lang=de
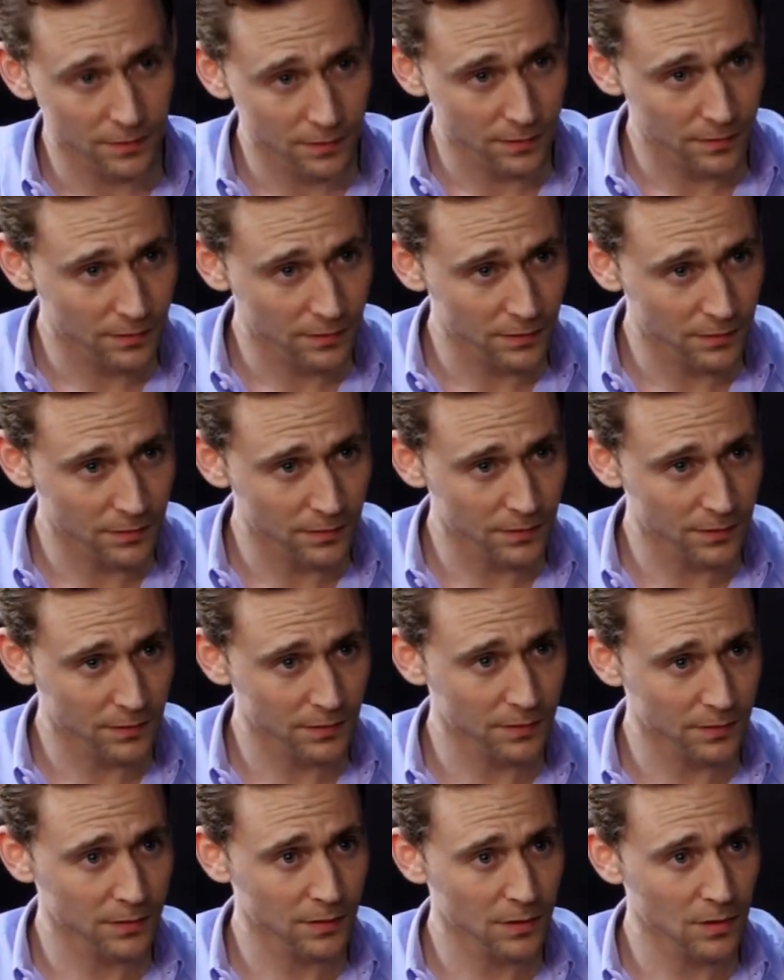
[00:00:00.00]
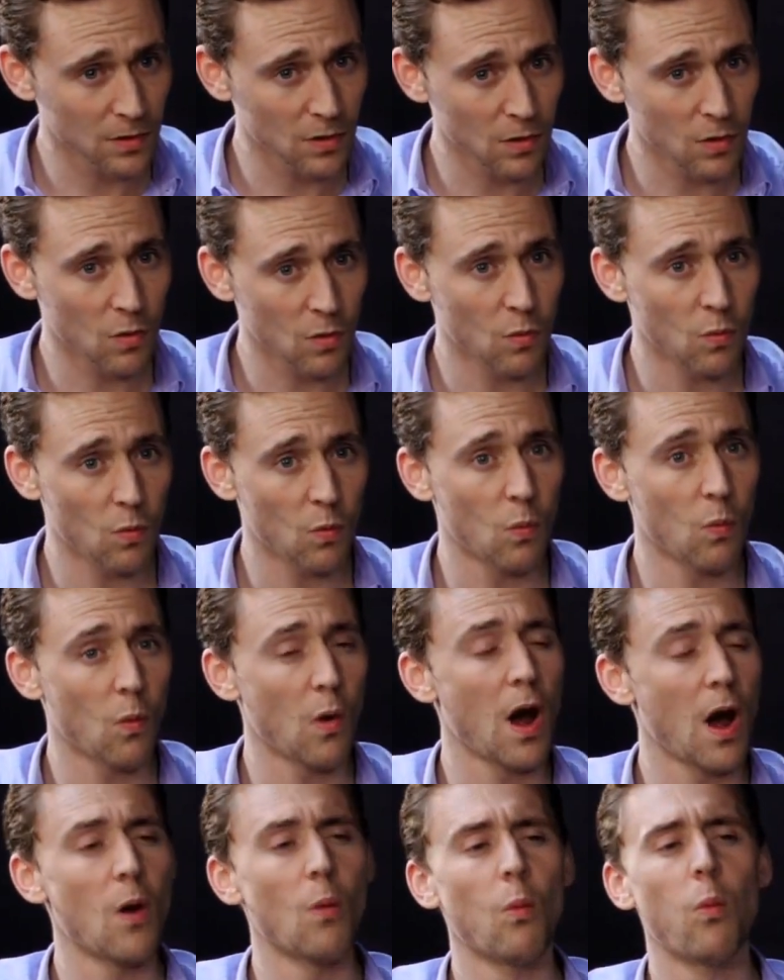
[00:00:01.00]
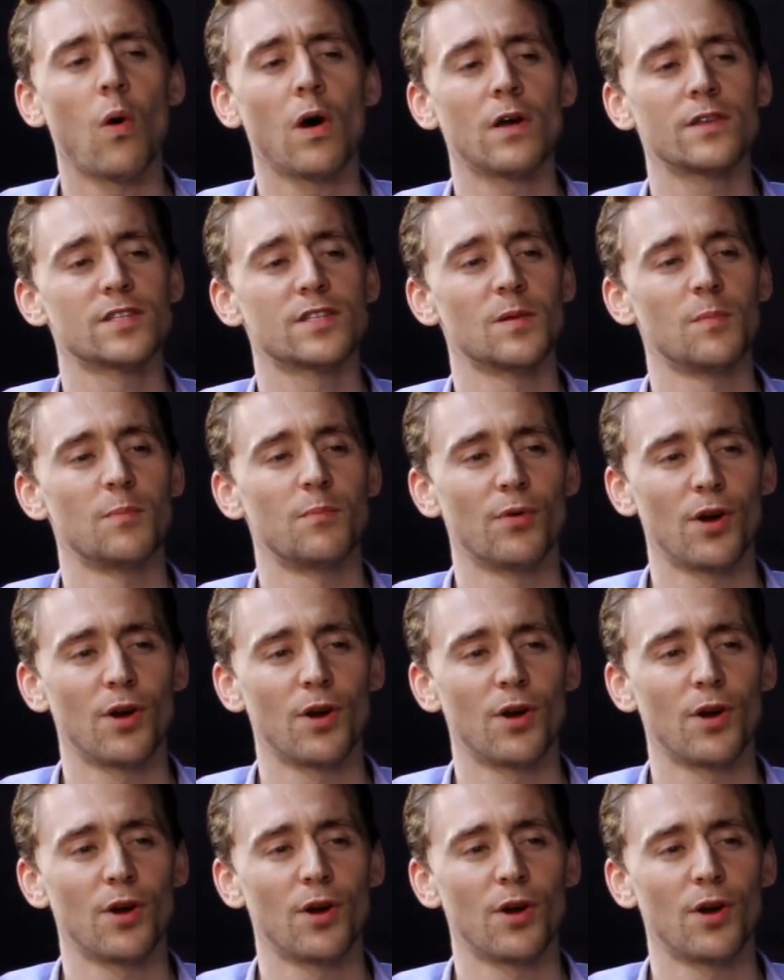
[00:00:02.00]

ein Twihard bist? Was ist ein